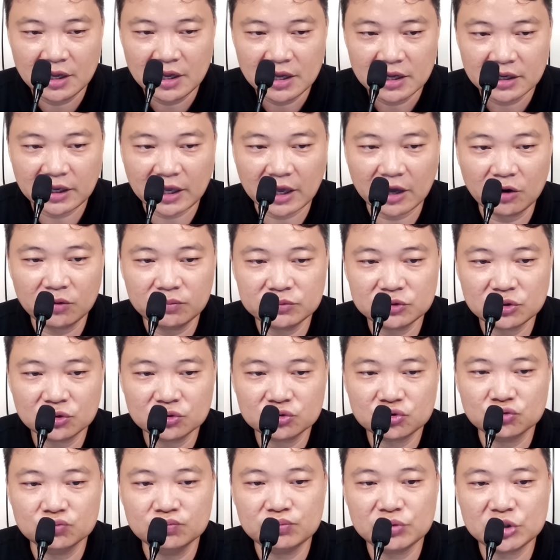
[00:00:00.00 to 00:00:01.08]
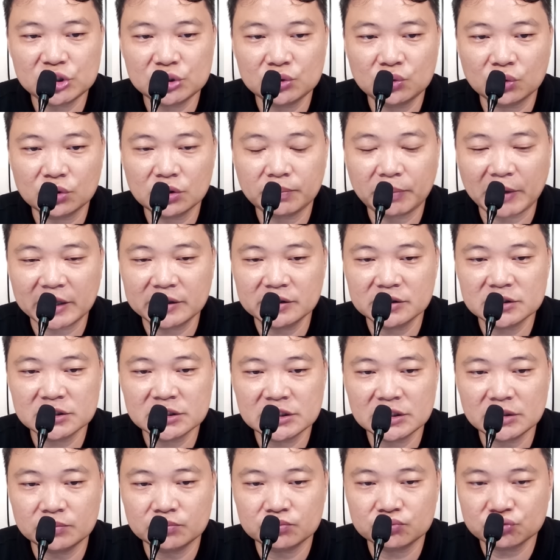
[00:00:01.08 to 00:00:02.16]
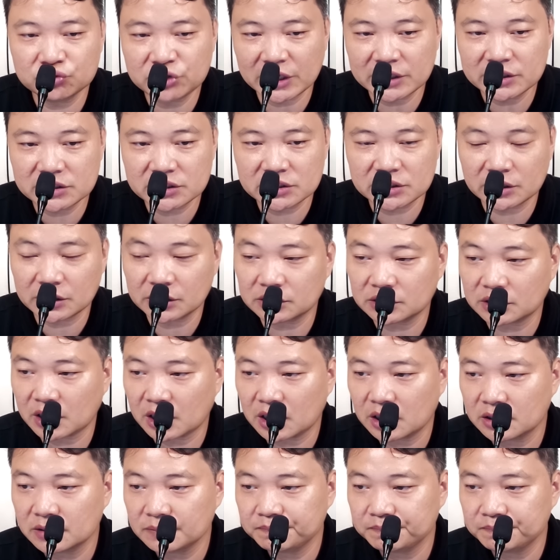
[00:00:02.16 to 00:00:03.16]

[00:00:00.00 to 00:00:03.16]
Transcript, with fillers: 계엄령 준비 시도를 반드시 무산시키겠다.